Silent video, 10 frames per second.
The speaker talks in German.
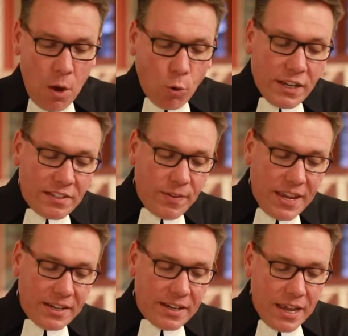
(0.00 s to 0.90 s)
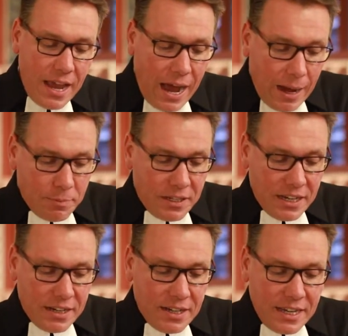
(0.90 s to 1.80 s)
Und deswegen habt
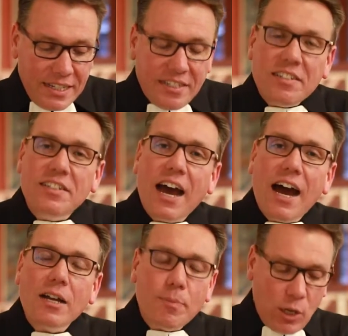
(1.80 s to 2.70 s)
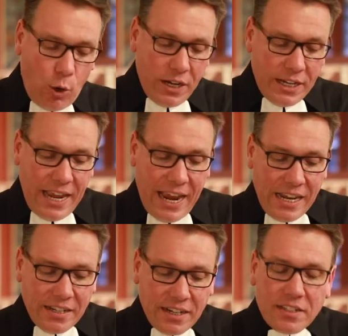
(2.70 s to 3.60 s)
ihr diesen Tag mit euren
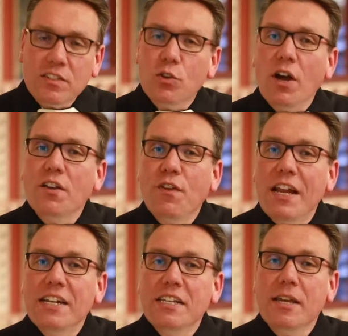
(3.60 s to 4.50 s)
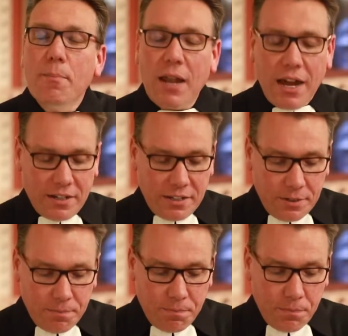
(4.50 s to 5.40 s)
Eltern sorgfältig geplant.
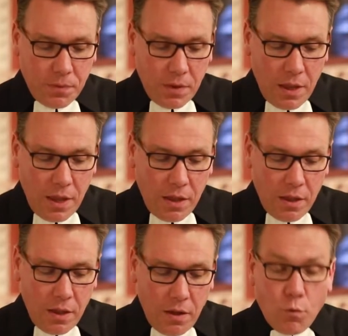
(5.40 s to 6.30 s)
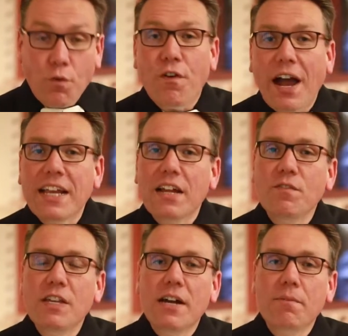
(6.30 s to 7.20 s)
Wo feiern
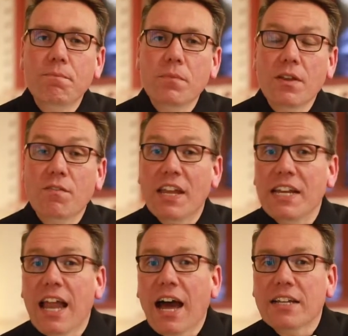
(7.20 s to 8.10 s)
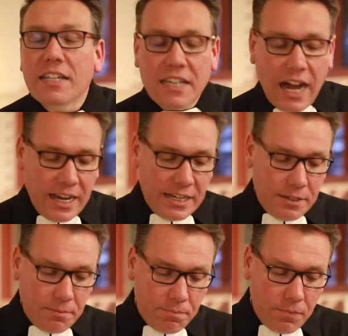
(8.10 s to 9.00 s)
wir? Wen lade ich
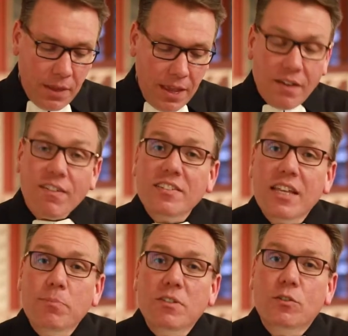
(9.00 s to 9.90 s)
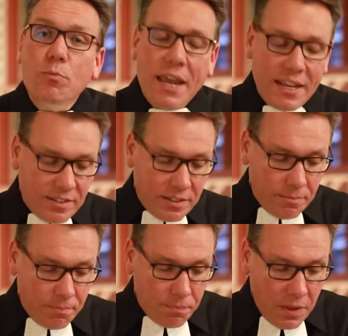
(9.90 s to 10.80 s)
ein? Was gibt's zum
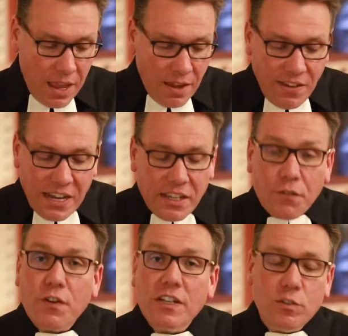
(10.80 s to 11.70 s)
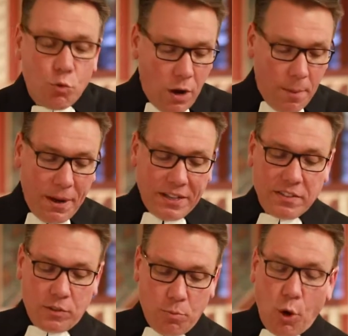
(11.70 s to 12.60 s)
Essen? Welche Frisur
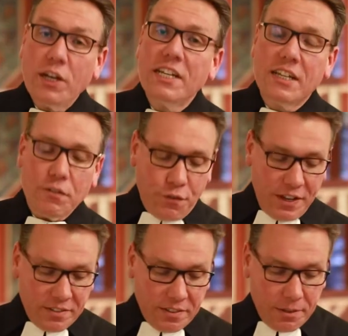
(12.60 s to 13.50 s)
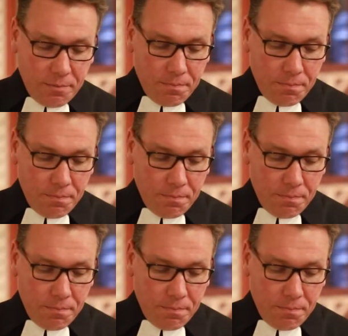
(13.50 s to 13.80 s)
passt zum heutigen Fest?